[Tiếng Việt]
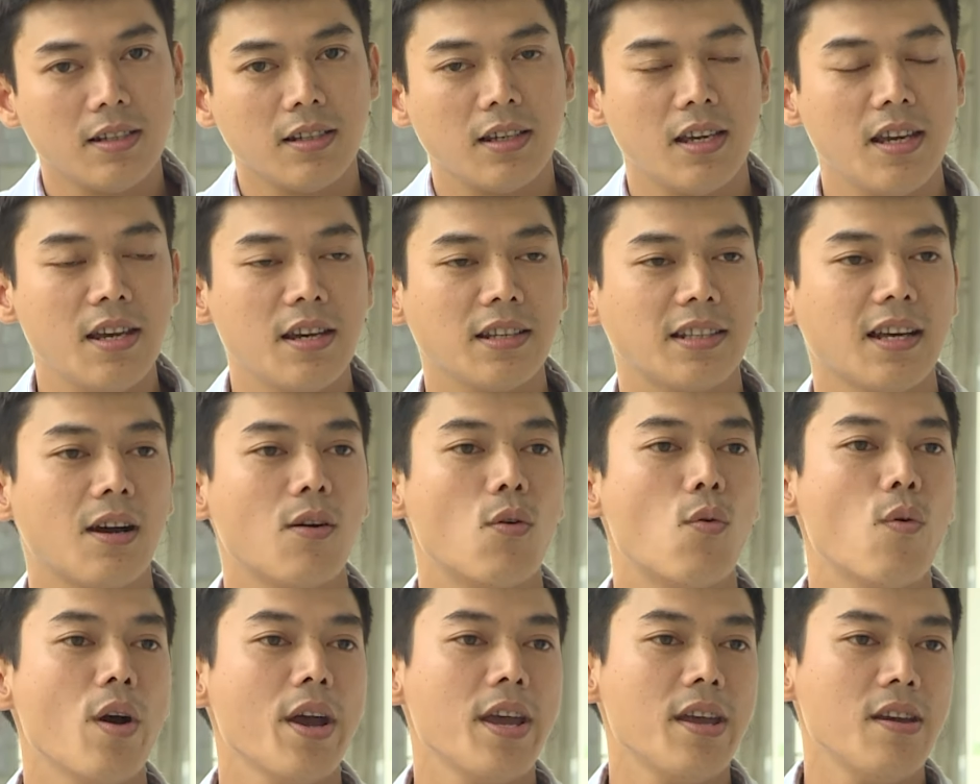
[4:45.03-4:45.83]
khi người ta
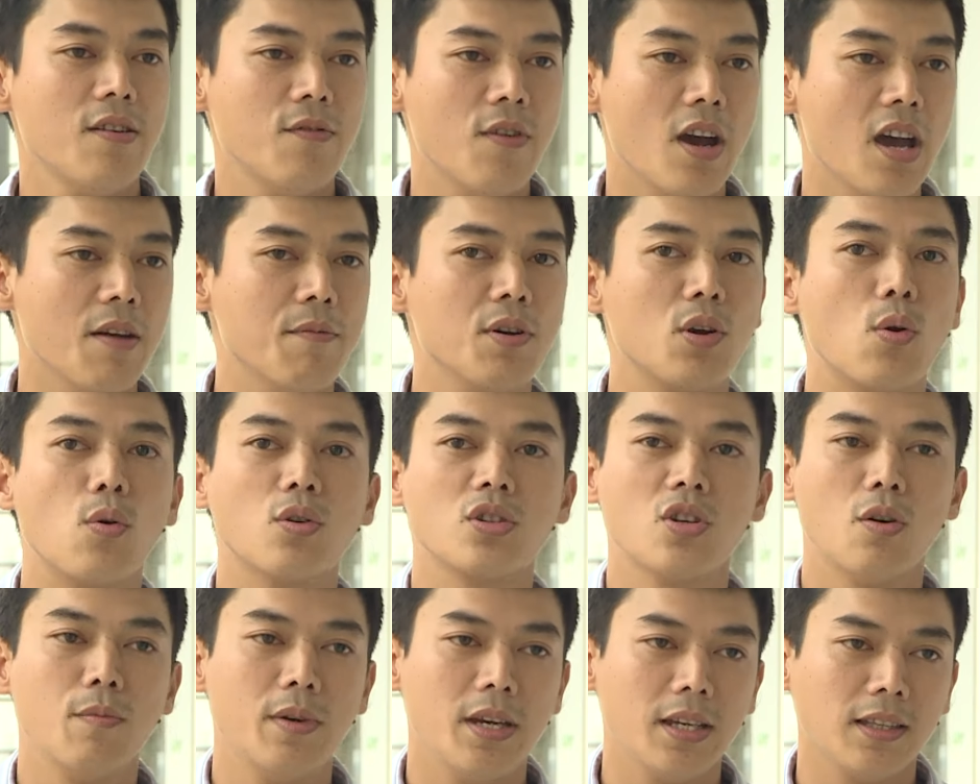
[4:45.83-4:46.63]
quay về với
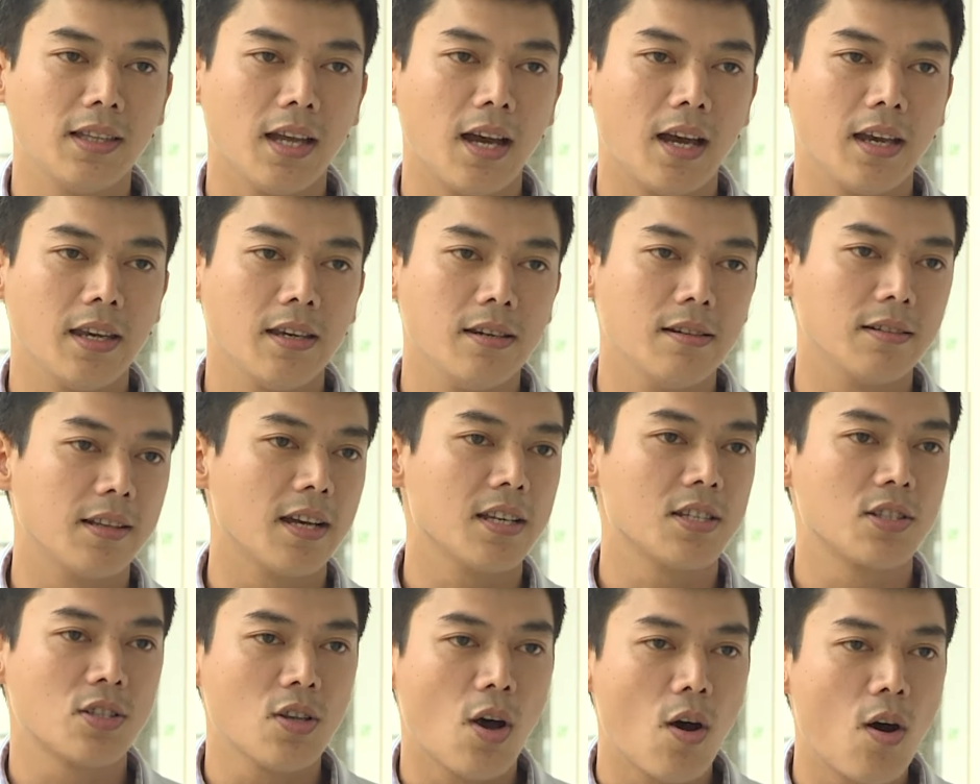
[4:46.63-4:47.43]
cuộc sống hiện tại, người
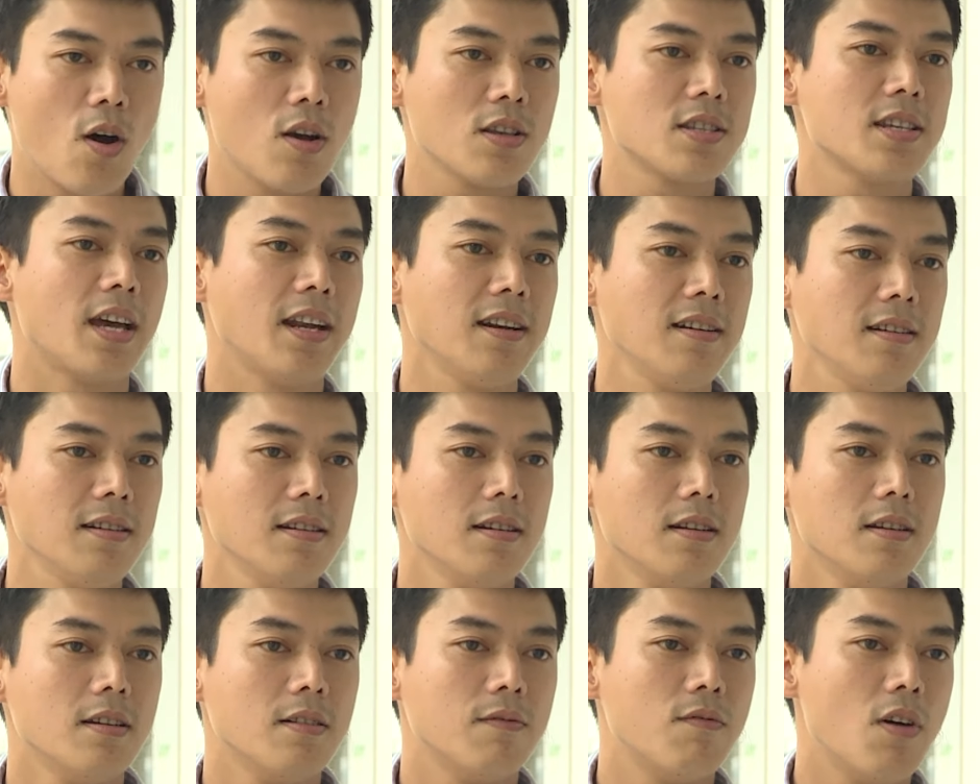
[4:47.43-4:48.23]
ta so sánh
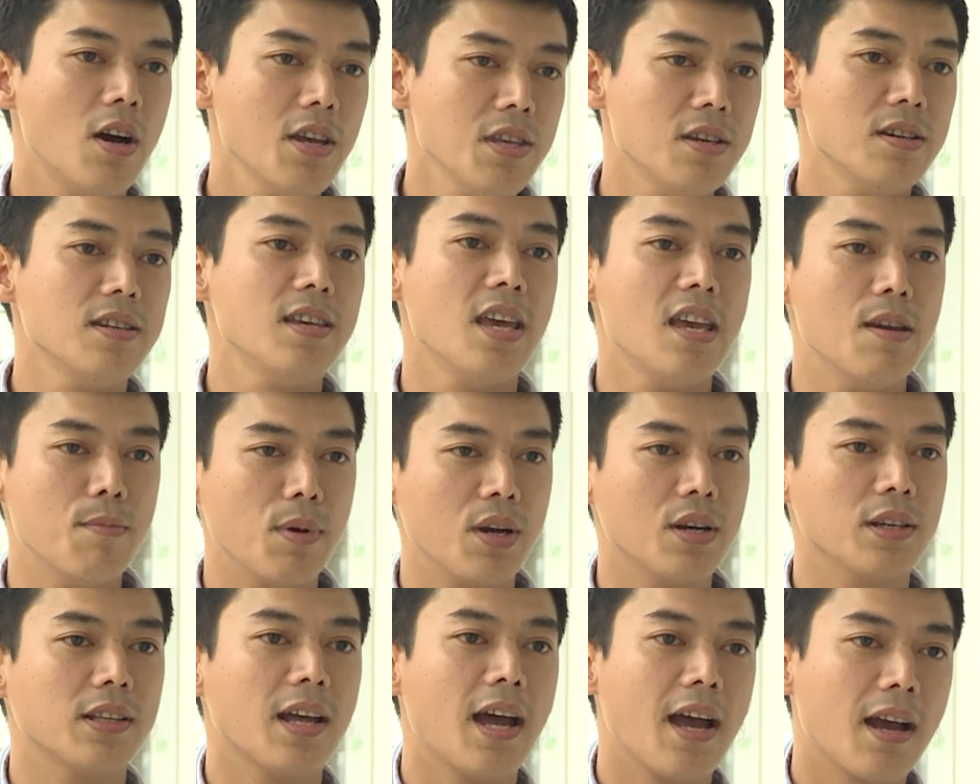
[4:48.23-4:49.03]
với những gì
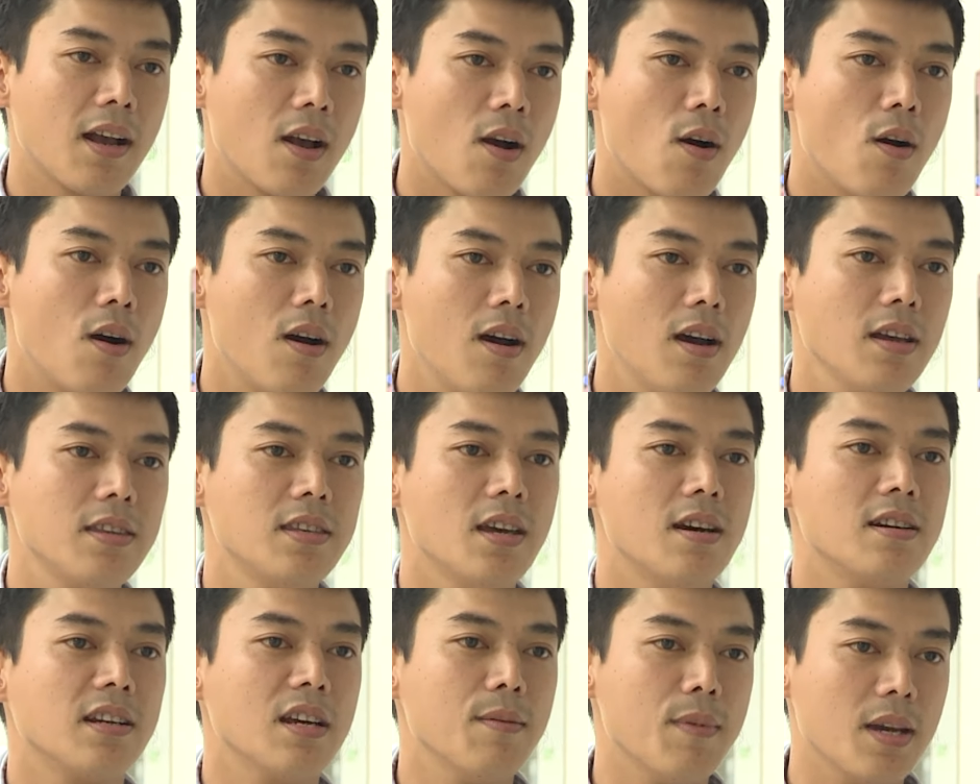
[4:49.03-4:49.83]
mà người ta có ở
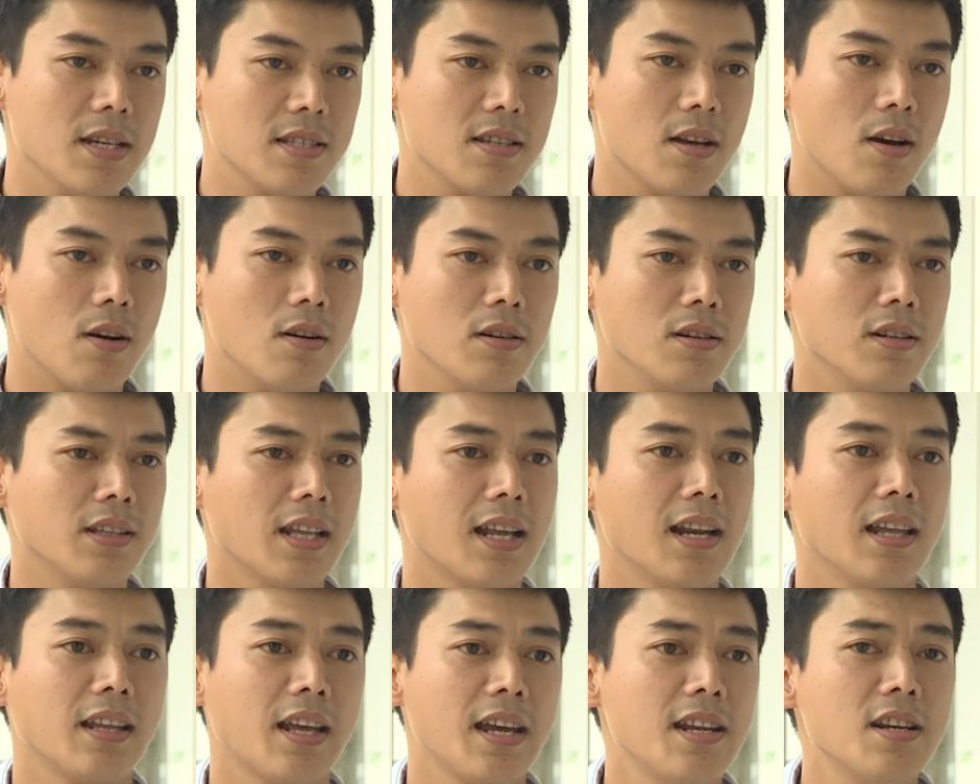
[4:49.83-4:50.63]
trên cái mạng xã hội, người
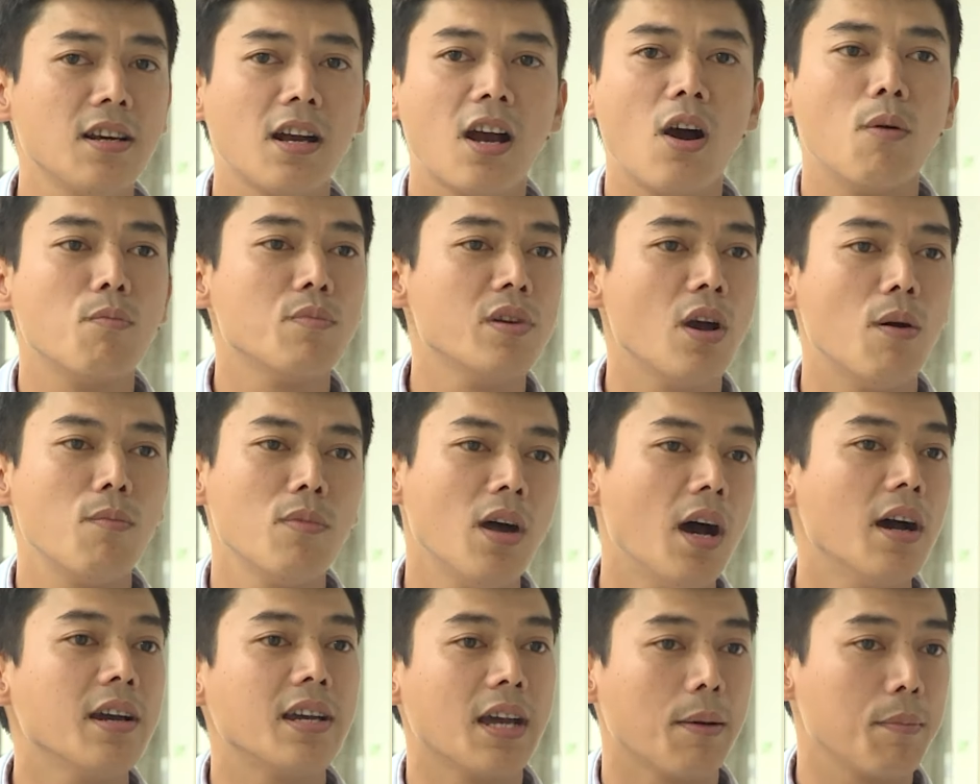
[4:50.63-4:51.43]
ta lại thấy nó không
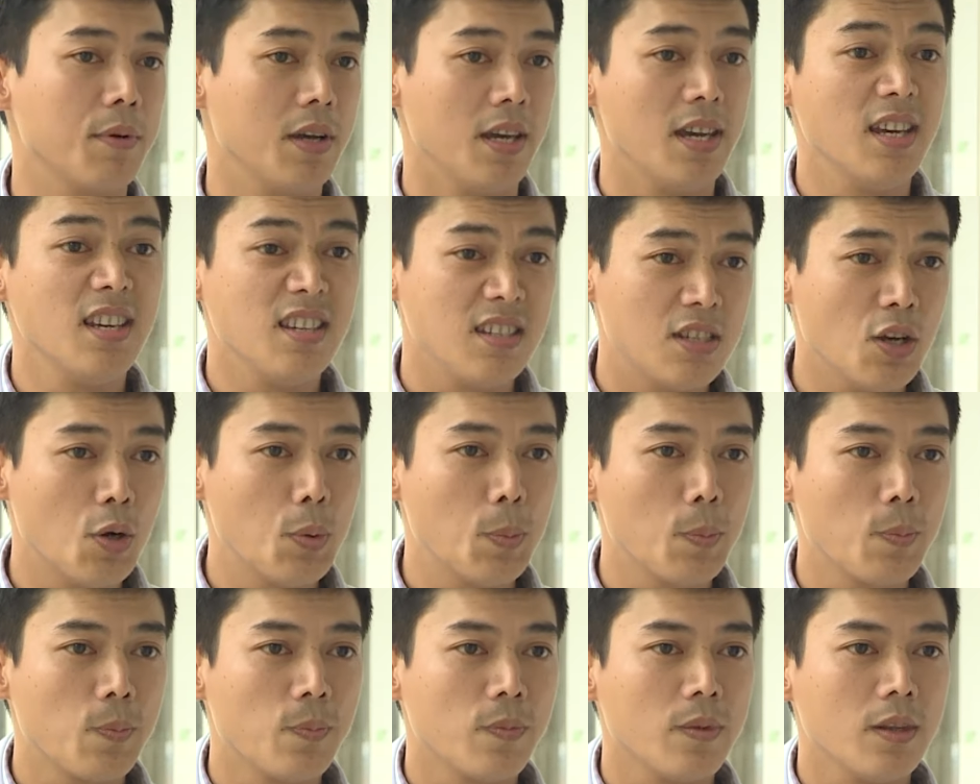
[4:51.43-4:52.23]
giống, hơi khập khiễng một chút.
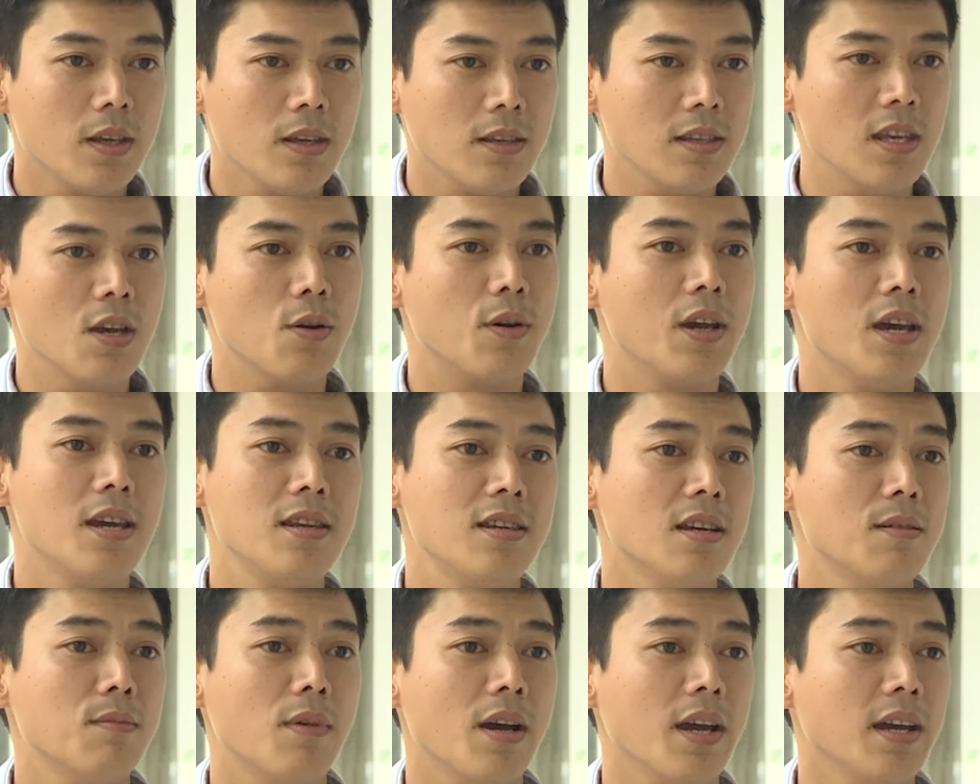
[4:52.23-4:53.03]
Nhiều khi
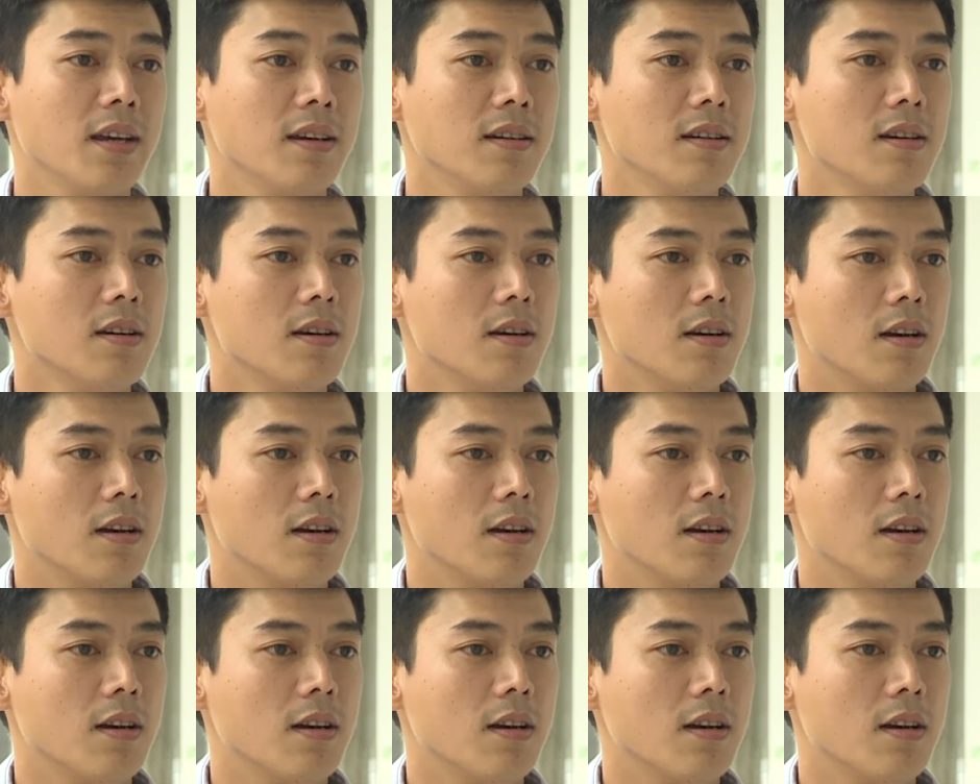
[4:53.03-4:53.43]
trên mạng